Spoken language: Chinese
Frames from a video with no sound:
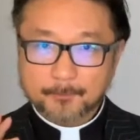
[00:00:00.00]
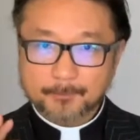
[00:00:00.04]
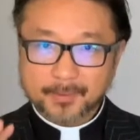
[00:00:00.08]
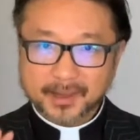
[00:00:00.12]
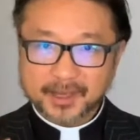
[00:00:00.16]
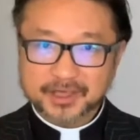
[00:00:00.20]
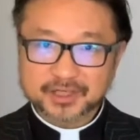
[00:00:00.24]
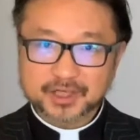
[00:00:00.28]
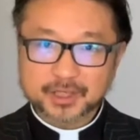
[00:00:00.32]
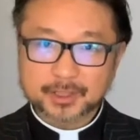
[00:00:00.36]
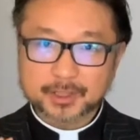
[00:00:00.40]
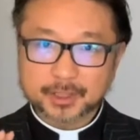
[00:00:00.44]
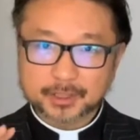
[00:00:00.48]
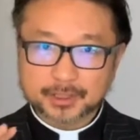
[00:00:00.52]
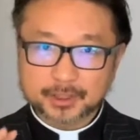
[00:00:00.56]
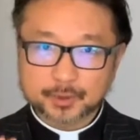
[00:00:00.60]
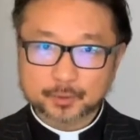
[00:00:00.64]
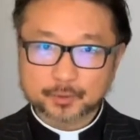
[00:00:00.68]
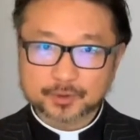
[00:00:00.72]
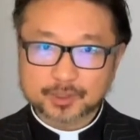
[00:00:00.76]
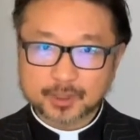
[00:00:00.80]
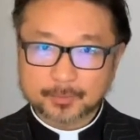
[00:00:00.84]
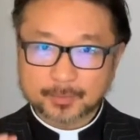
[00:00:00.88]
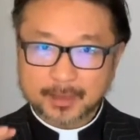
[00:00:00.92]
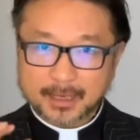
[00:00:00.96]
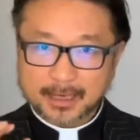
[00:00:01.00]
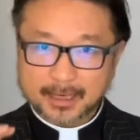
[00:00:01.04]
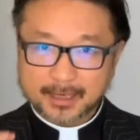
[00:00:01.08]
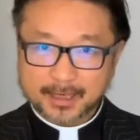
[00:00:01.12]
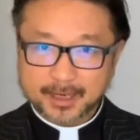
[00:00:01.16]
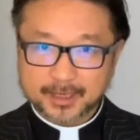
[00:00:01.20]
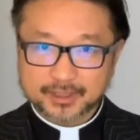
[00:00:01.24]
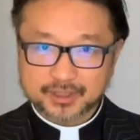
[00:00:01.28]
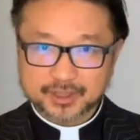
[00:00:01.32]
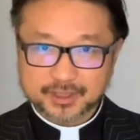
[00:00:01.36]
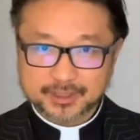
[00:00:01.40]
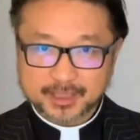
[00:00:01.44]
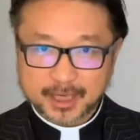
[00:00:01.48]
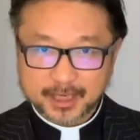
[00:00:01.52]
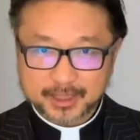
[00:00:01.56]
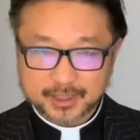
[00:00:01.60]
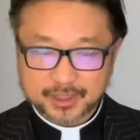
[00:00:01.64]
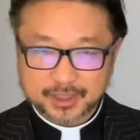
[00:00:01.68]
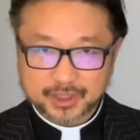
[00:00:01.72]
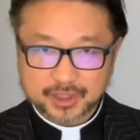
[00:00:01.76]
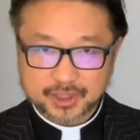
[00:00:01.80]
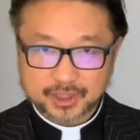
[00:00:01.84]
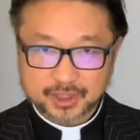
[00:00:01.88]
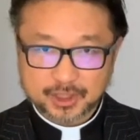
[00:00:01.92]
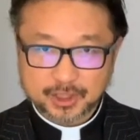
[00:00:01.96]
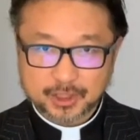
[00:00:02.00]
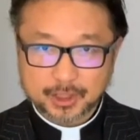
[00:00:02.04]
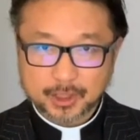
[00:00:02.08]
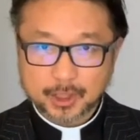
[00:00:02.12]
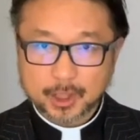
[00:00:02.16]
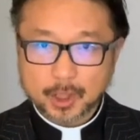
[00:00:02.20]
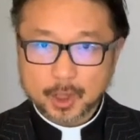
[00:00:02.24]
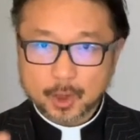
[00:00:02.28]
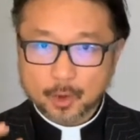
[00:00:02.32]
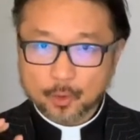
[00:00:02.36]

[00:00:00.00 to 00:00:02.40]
北京的弟兄姐妹连接在一起。